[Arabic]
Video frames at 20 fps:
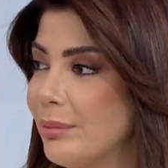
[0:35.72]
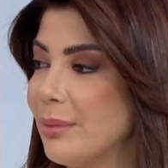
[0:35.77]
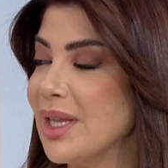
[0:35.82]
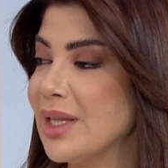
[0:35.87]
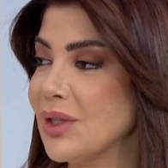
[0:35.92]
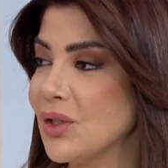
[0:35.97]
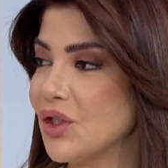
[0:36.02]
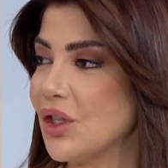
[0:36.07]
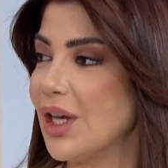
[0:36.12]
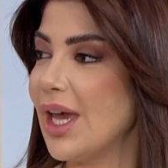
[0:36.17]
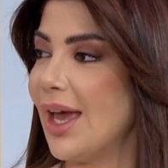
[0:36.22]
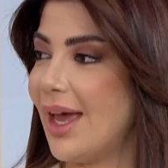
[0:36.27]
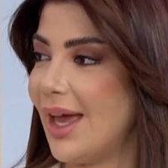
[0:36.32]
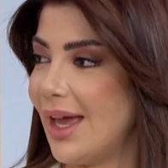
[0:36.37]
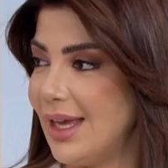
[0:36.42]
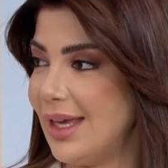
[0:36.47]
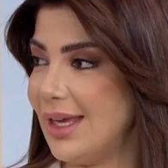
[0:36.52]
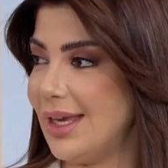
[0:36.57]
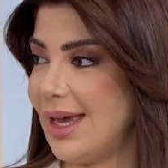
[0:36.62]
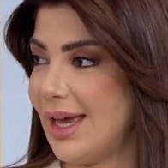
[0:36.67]
من جهه
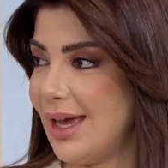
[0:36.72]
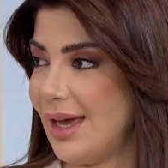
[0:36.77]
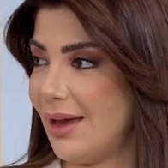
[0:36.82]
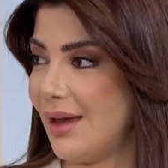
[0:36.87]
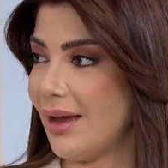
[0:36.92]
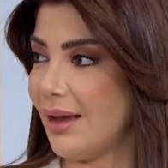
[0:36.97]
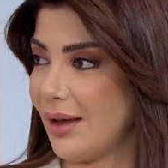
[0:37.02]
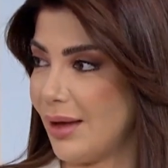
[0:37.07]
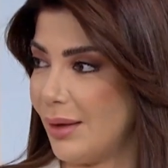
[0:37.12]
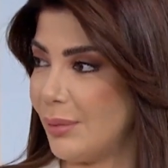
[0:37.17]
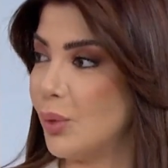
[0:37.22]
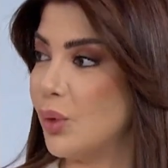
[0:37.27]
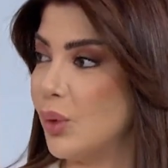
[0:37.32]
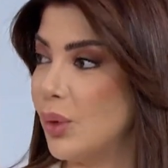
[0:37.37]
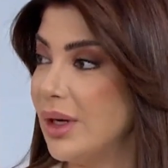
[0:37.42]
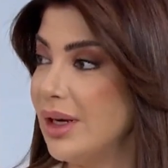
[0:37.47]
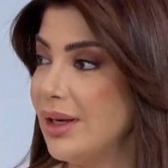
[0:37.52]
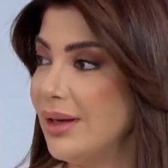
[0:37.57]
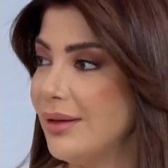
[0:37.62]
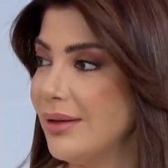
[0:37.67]
هي
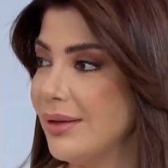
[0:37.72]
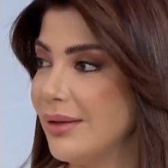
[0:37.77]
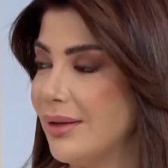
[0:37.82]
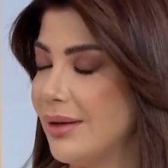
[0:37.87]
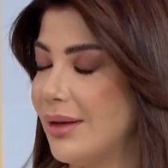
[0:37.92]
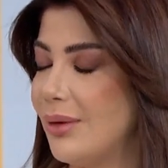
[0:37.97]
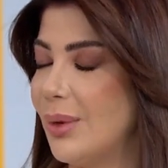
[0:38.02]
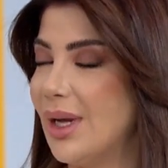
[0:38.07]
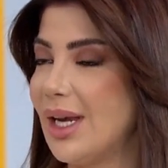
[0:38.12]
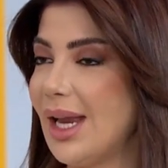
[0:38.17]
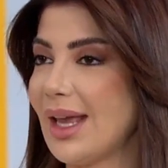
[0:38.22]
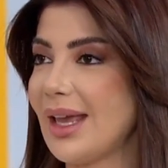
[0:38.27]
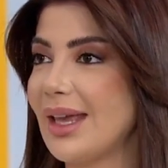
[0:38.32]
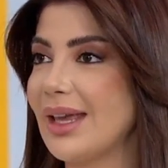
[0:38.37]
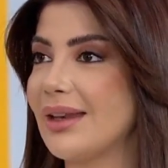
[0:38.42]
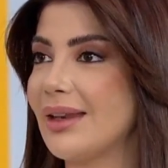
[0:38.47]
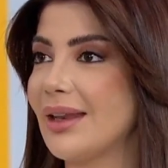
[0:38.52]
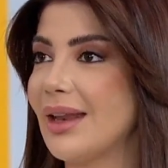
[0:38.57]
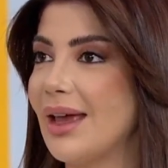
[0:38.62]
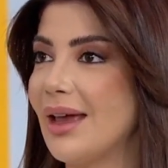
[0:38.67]
قبول
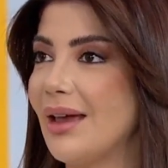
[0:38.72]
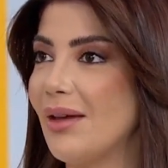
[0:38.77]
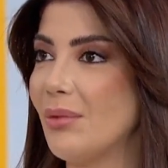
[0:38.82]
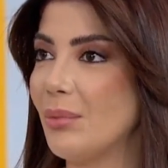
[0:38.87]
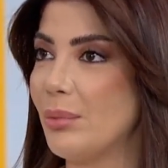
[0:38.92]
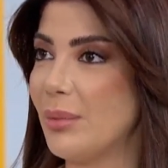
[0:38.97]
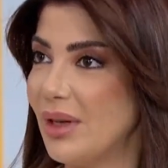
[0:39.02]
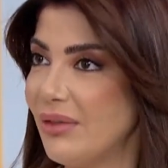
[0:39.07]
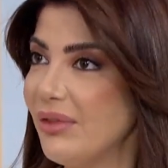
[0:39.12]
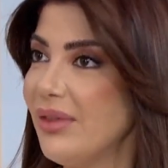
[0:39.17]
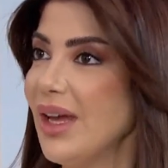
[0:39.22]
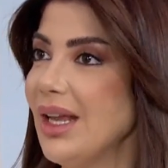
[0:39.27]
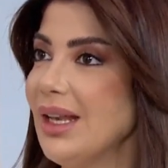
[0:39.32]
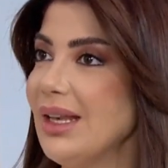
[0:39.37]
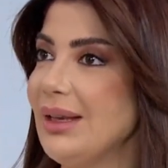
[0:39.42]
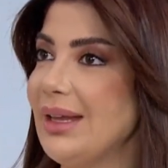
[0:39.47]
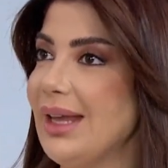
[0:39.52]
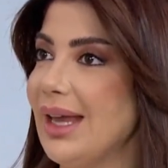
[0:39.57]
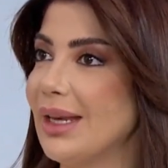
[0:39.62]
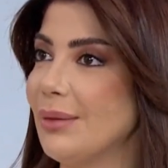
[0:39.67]
ولكن بالفعل
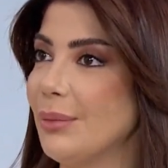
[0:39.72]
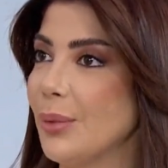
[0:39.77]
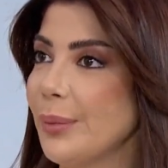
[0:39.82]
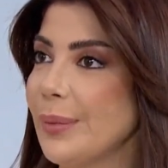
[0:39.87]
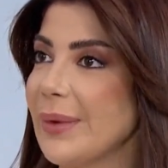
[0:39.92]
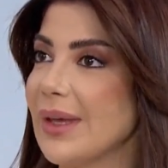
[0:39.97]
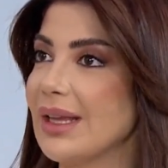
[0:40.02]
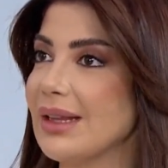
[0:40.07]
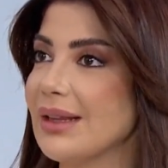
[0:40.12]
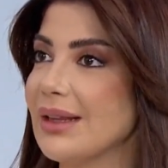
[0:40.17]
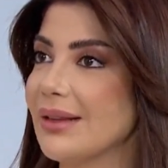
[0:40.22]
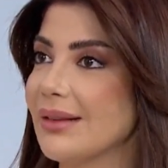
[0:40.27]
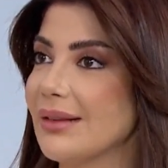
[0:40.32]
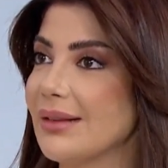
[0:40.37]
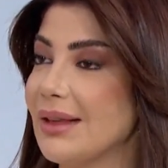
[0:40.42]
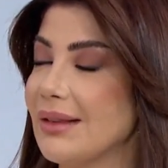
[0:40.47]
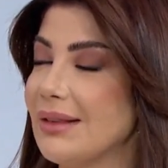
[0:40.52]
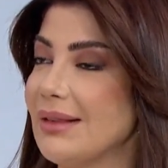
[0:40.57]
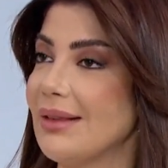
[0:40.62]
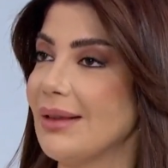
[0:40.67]
يعني ممكن
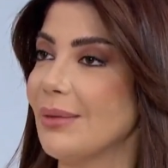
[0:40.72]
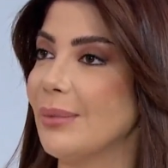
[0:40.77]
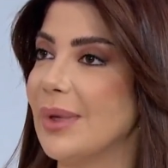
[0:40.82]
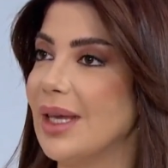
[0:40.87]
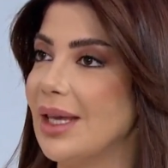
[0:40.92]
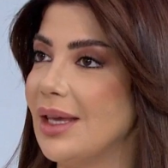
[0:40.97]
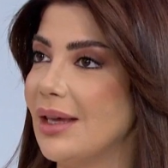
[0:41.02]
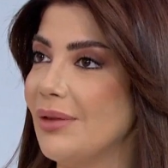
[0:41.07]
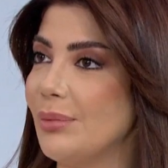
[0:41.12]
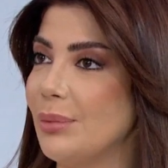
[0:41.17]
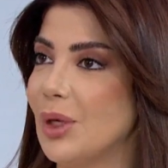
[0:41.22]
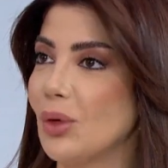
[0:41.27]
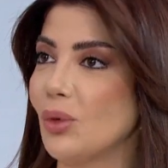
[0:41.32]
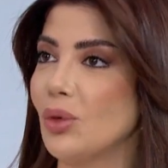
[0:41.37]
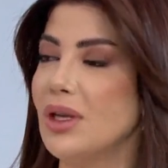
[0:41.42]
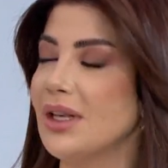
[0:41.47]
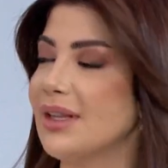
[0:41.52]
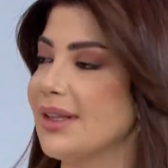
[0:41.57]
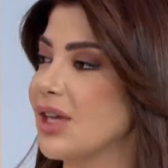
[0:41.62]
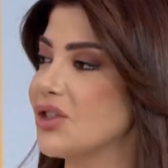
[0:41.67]
تنتبهي
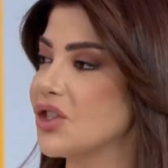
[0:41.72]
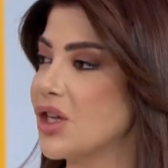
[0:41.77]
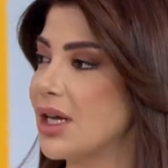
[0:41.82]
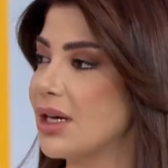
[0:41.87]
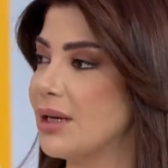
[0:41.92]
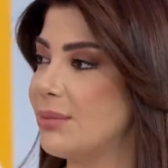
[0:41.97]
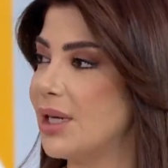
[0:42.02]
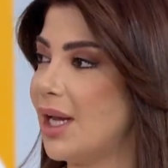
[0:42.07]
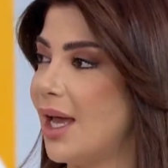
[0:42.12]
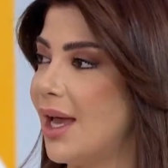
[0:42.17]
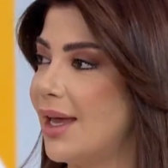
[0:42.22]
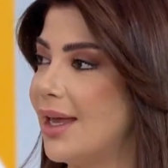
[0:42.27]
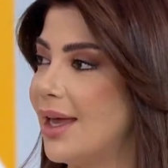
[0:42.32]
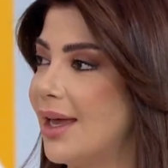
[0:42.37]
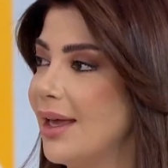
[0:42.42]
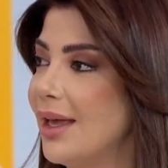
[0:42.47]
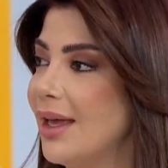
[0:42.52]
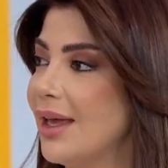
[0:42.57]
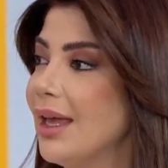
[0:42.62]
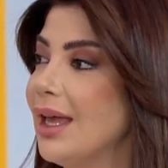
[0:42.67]
بكل تجارب
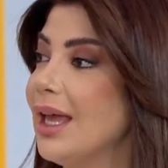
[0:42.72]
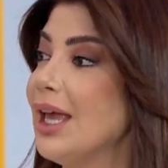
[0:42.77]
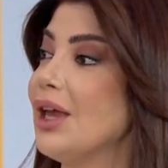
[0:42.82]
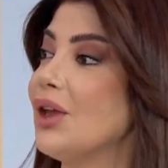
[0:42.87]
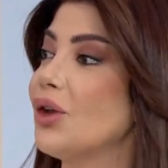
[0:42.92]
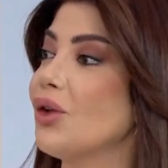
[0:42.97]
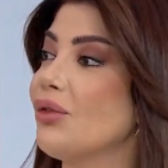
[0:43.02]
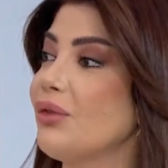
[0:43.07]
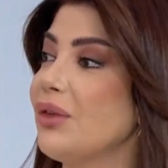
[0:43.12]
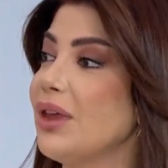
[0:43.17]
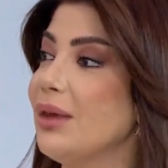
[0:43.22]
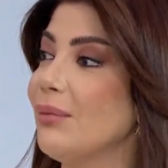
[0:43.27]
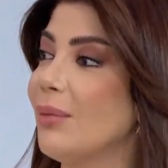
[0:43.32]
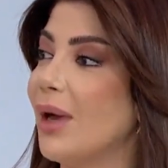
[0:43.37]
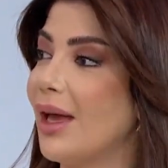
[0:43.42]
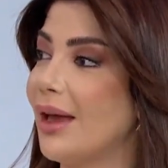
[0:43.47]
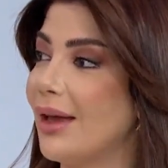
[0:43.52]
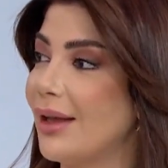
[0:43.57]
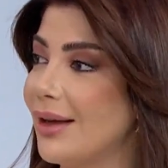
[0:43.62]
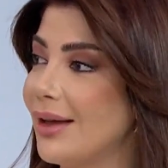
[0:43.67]
الحياة إنه في
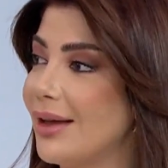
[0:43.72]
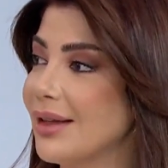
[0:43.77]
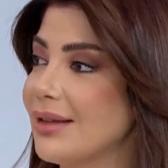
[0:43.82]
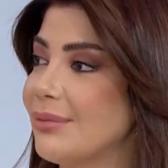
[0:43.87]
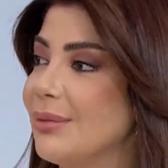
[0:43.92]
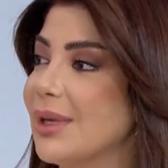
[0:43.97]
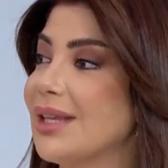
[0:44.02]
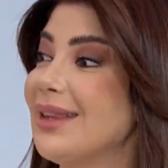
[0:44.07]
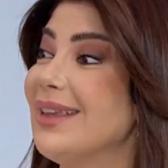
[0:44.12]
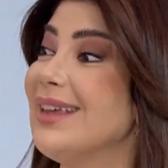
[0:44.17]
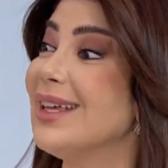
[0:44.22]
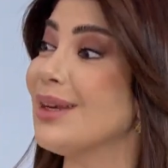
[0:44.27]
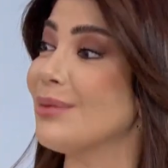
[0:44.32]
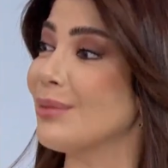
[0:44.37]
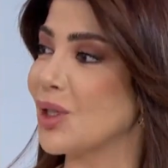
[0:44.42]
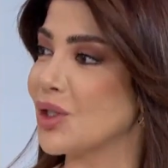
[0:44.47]
مهارات بكثير